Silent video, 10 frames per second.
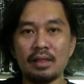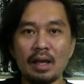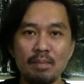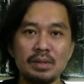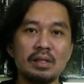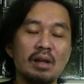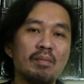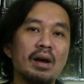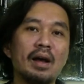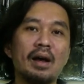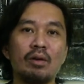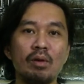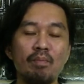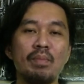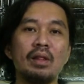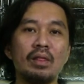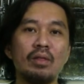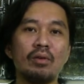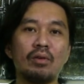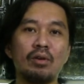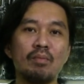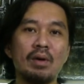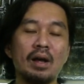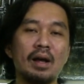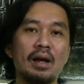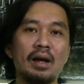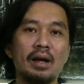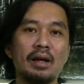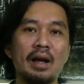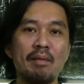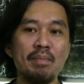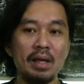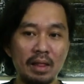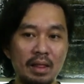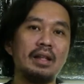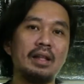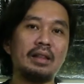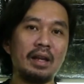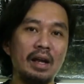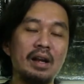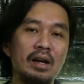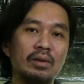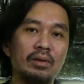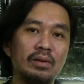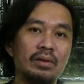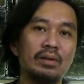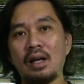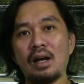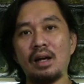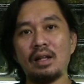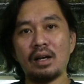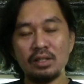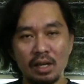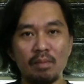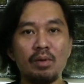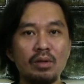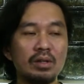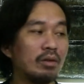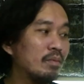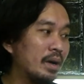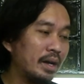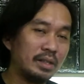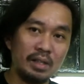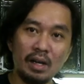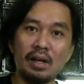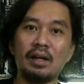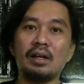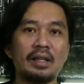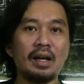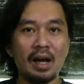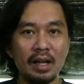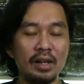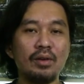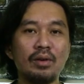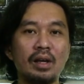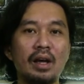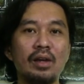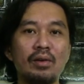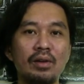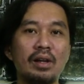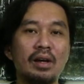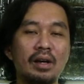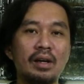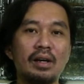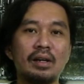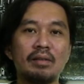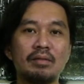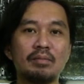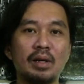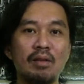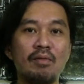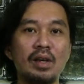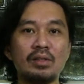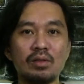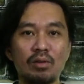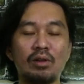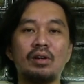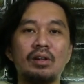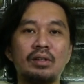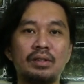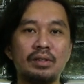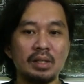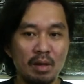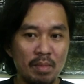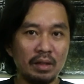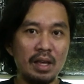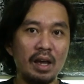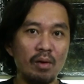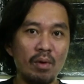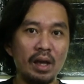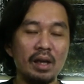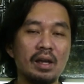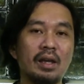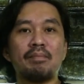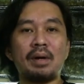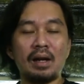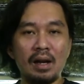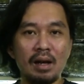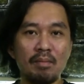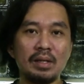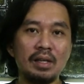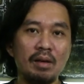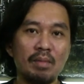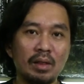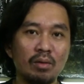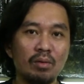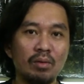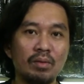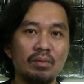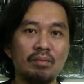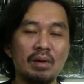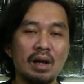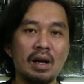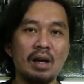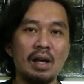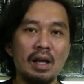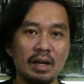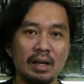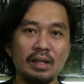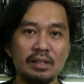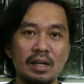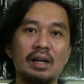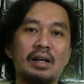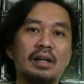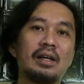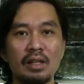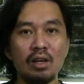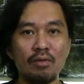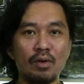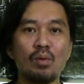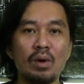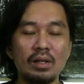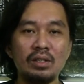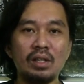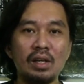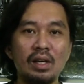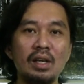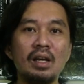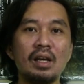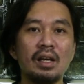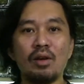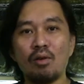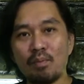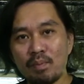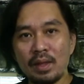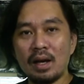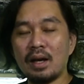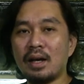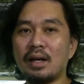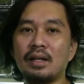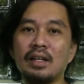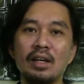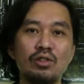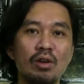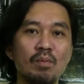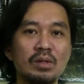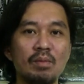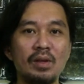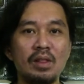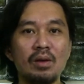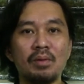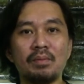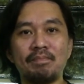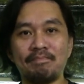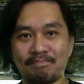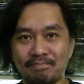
types ng mga equipment no, or mga gamit na try na ako na nakasave yun sa mga isda tagaan ninyo higayon na mag-invest or maski mag-DIY para lang masave atong mga alagang isda. Thank you for watching. I hope na nag-enjoy mo sa video.